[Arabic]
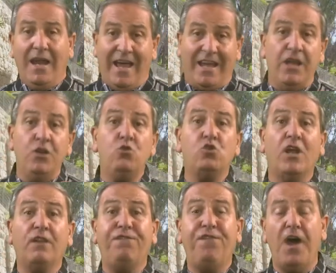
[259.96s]
لكن
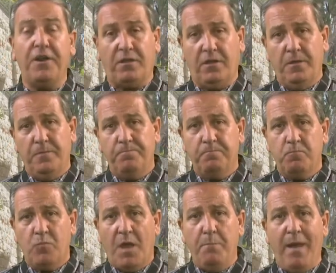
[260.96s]
يوجد فرق
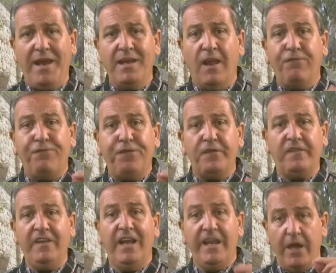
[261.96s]
بين
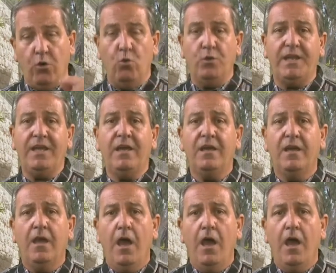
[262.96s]
الفصح اليهودي